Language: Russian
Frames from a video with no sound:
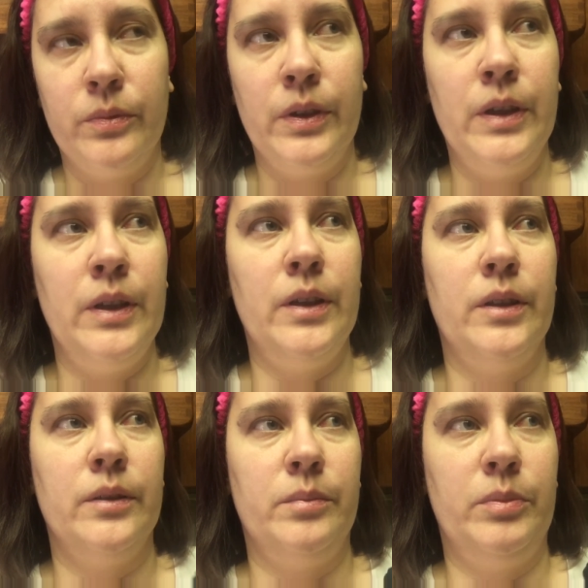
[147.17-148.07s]

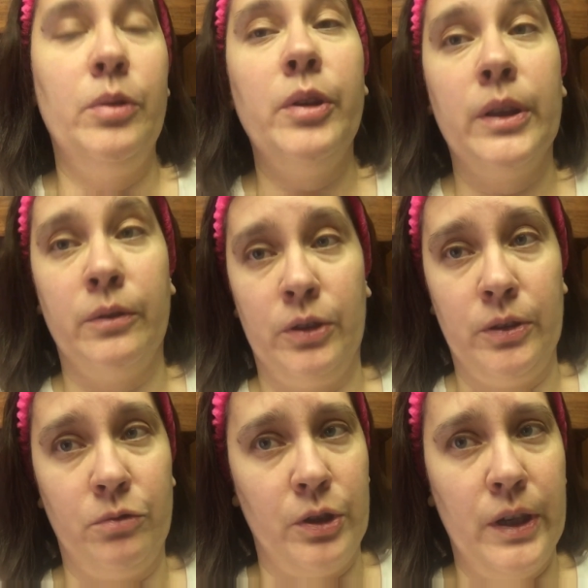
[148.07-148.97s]
и до этого
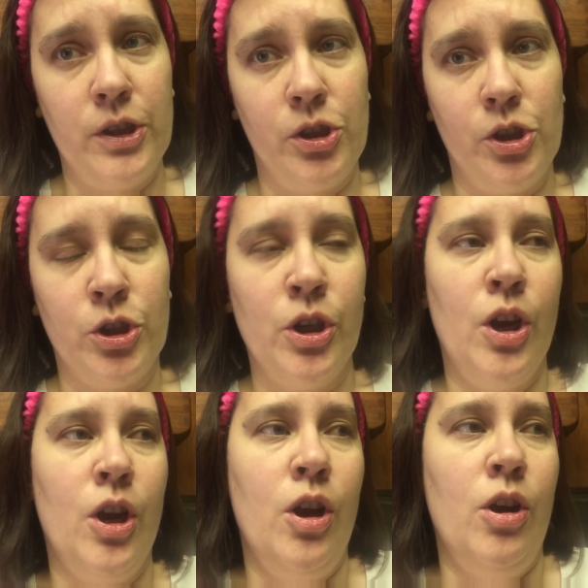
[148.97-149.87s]
ты его режешь,
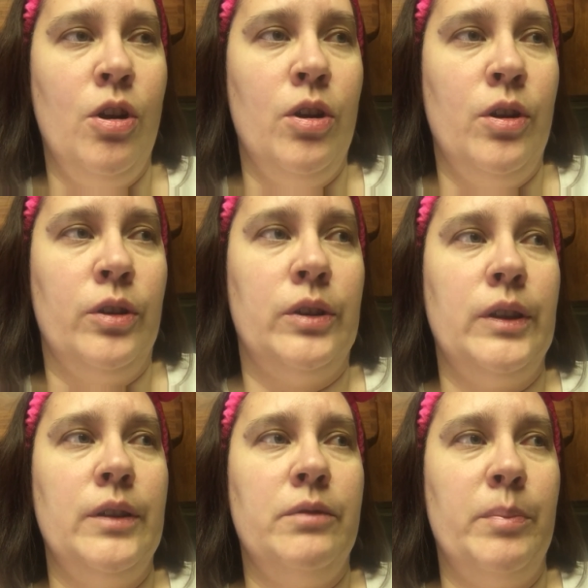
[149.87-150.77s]

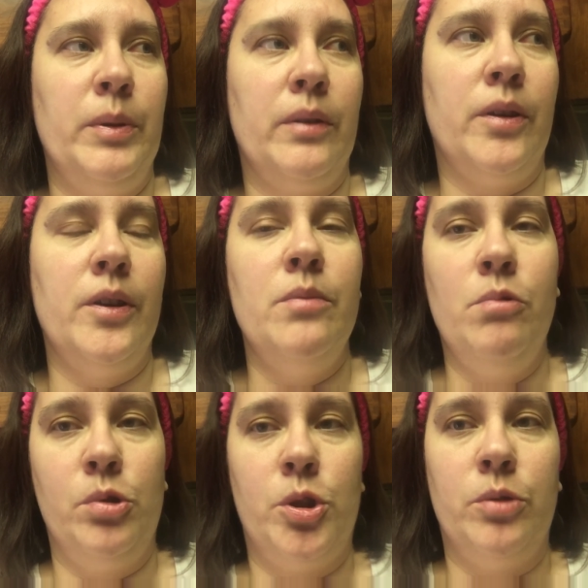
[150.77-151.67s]
ты, во-первых, не
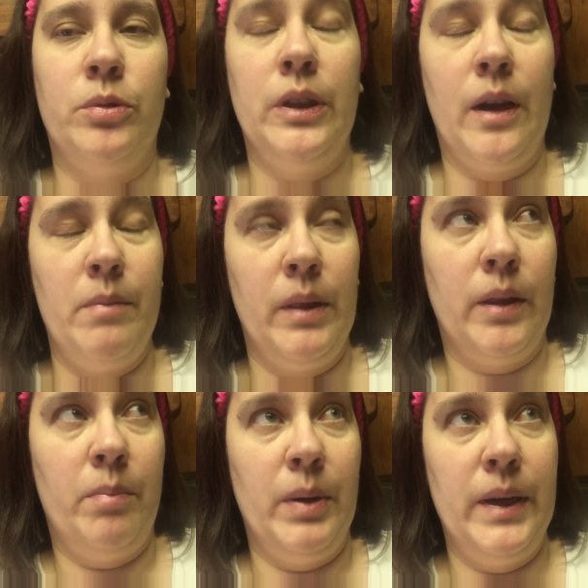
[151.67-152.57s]
можешь его так
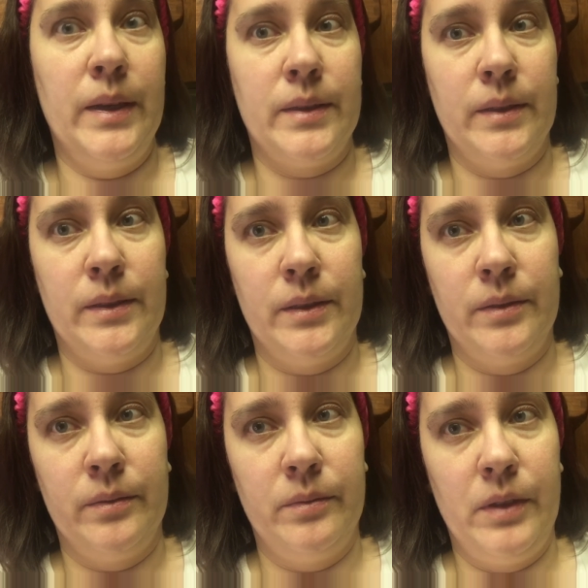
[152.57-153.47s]
мелко порезать
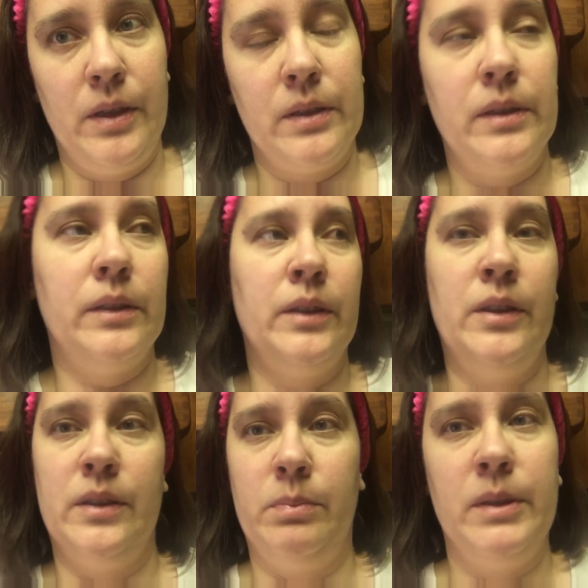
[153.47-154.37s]
если ты
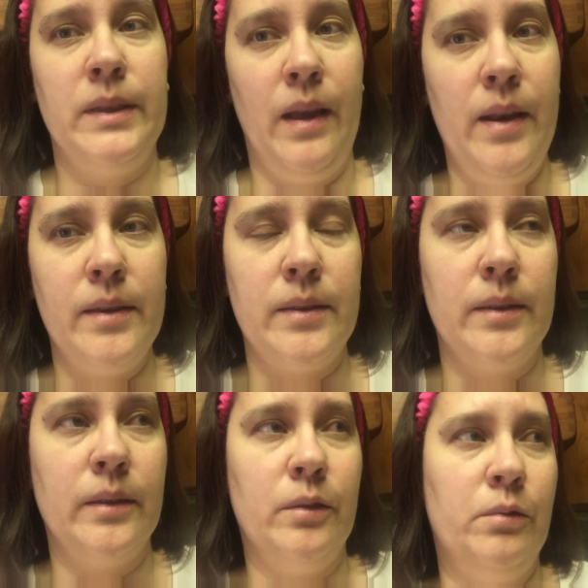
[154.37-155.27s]
не
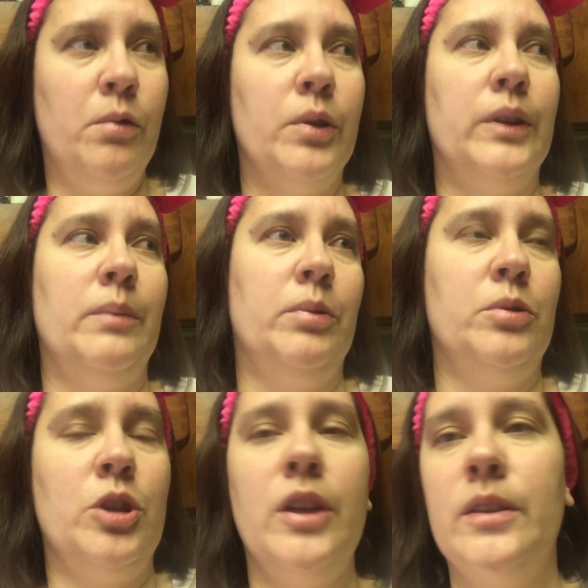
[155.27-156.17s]
специалист, вот, и
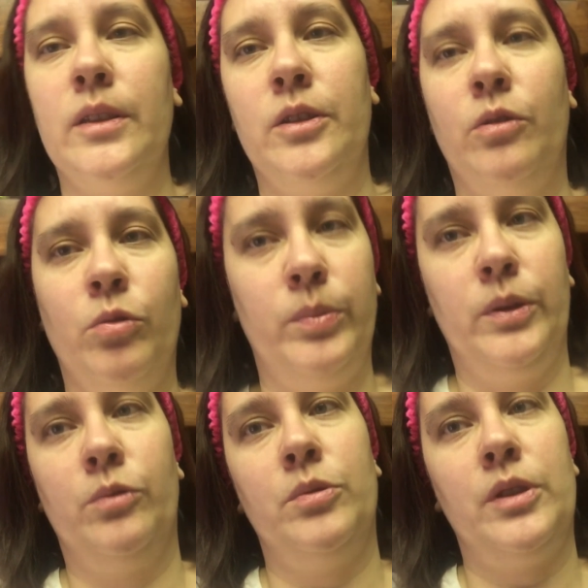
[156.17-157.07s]
получается эти
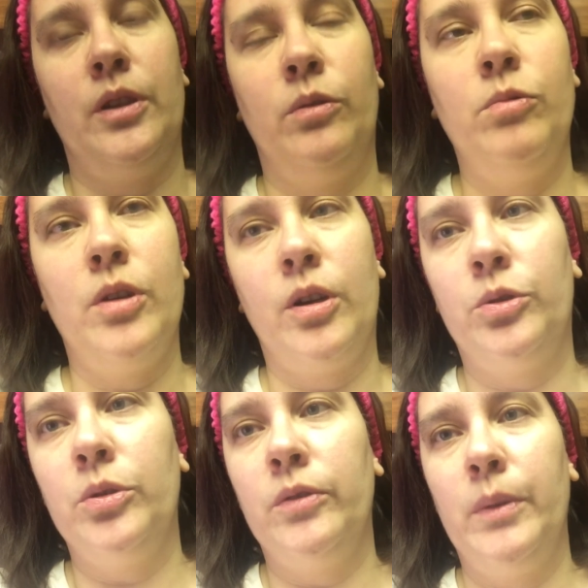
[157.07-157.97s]
крупные куски лука,
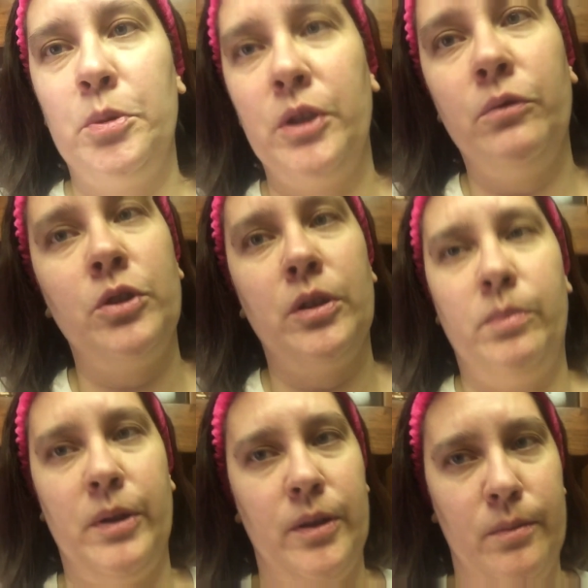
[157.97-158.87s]
кто-то вообще его
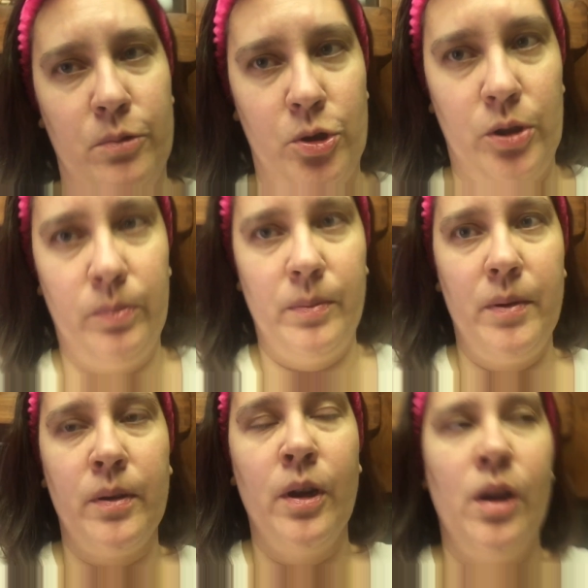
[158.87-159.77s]
терпеть не может.
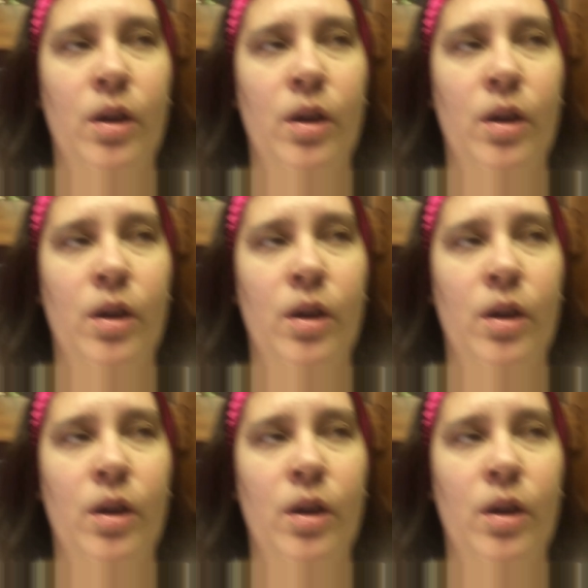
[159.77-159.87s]
Например,